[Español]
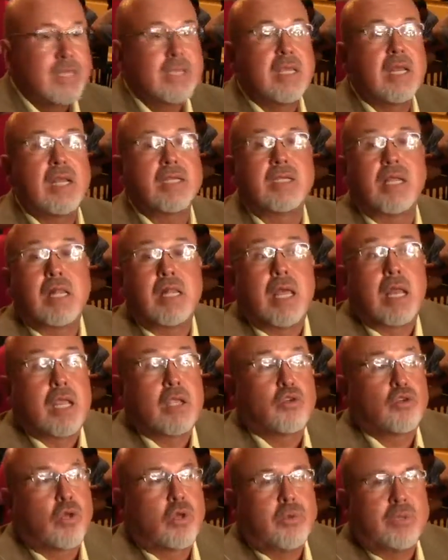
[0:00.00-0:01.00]
tienes el
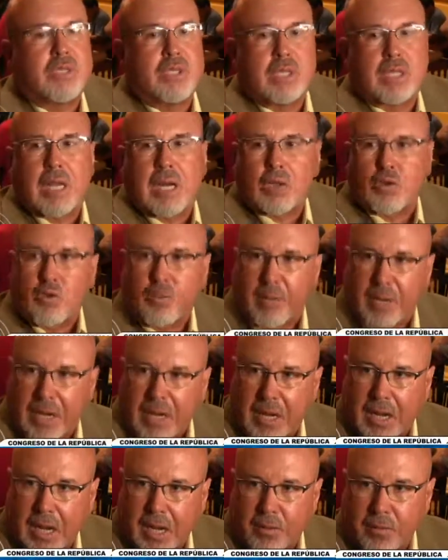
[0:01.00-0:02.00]
derecho de visitar a tu
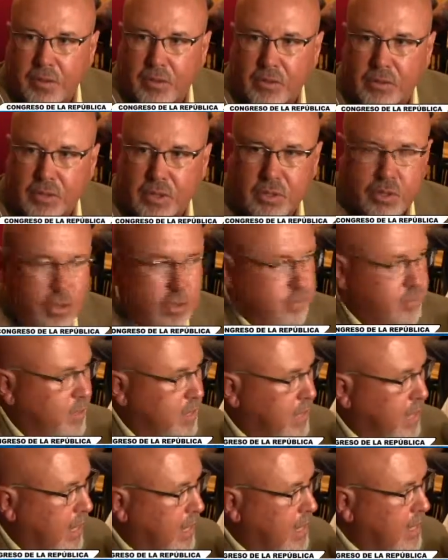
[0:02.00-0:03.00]
pareja cuando esté en el
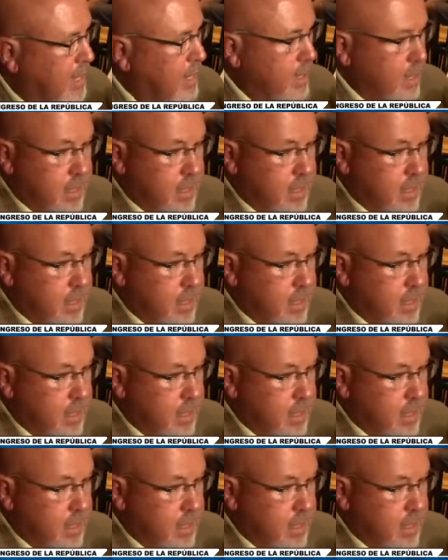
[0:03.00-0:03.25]
hospital,